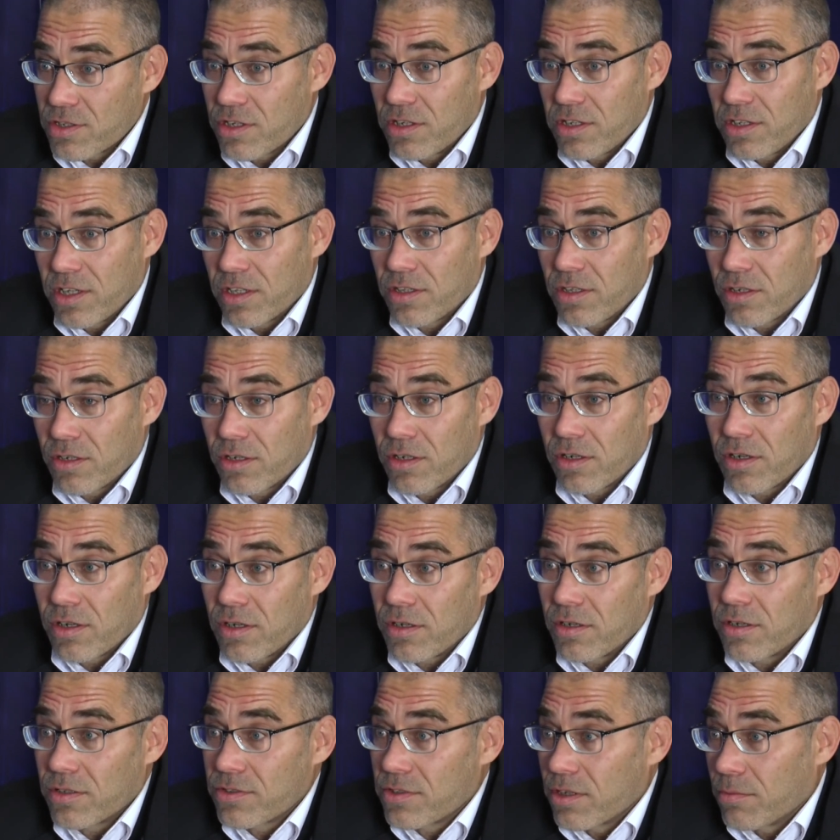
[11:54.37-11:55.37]
czyli nie
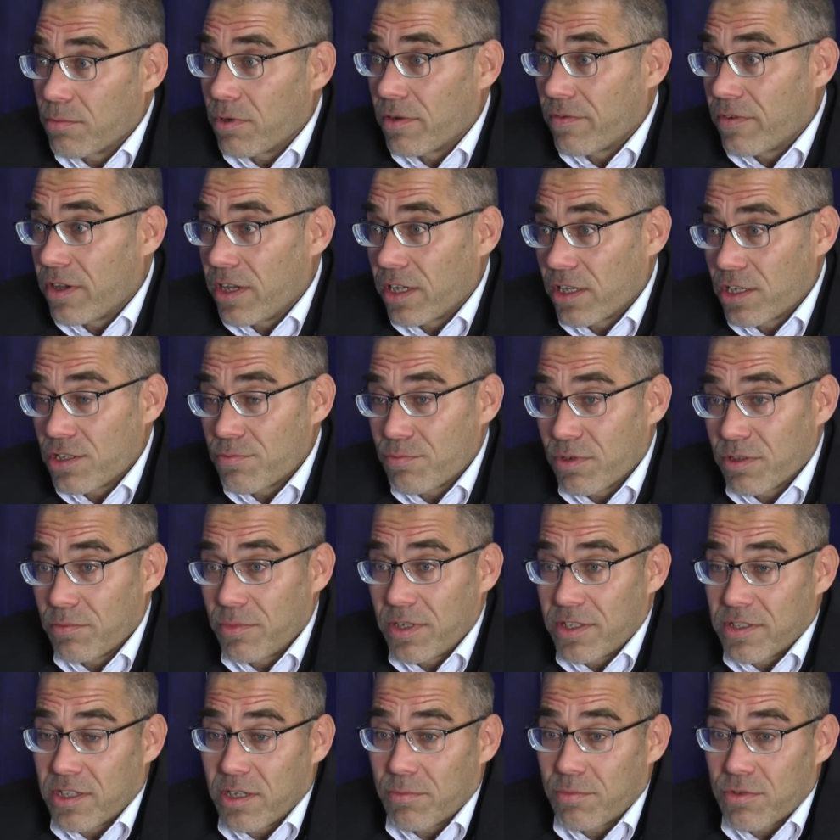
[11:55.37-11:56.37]
tylko osobowe jakieś
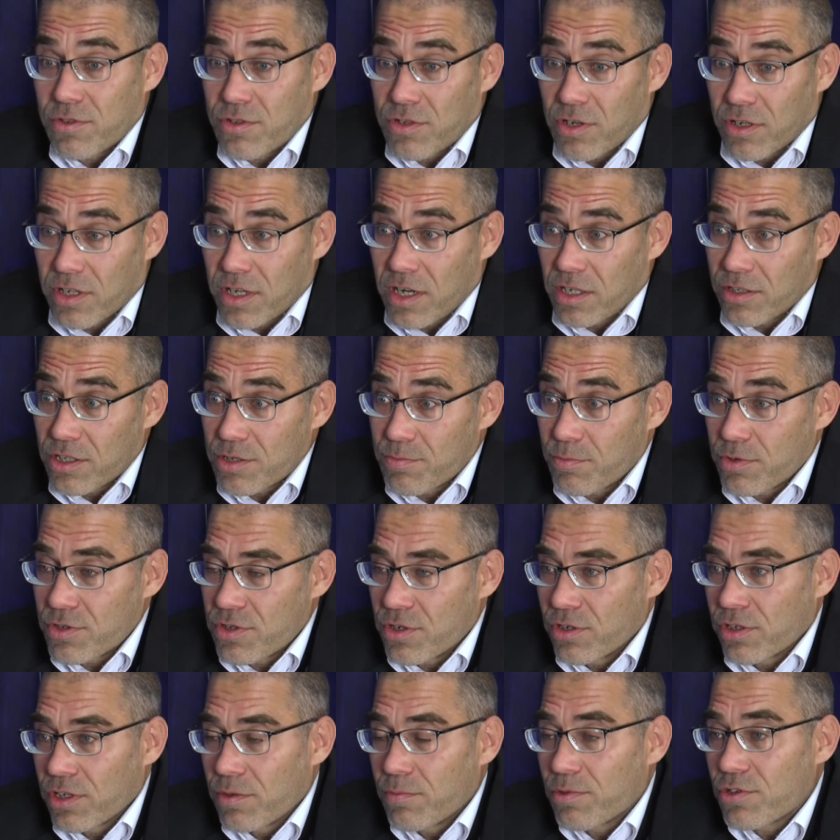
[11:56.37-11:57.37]
podmiejskie pociągi, ale też
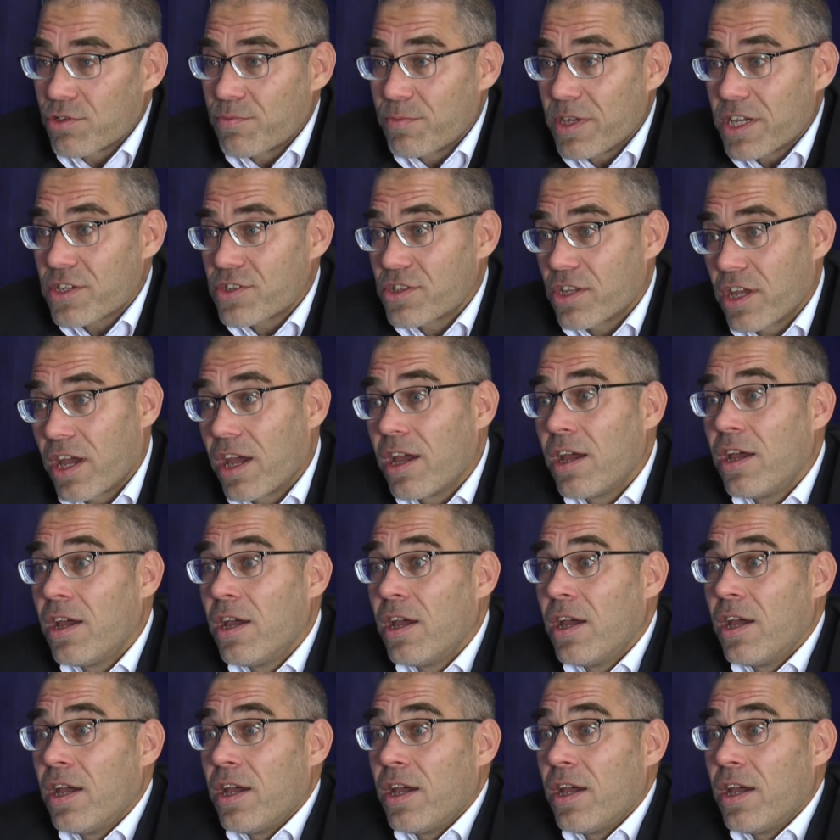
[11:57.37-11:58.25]
pociągi pośpieszne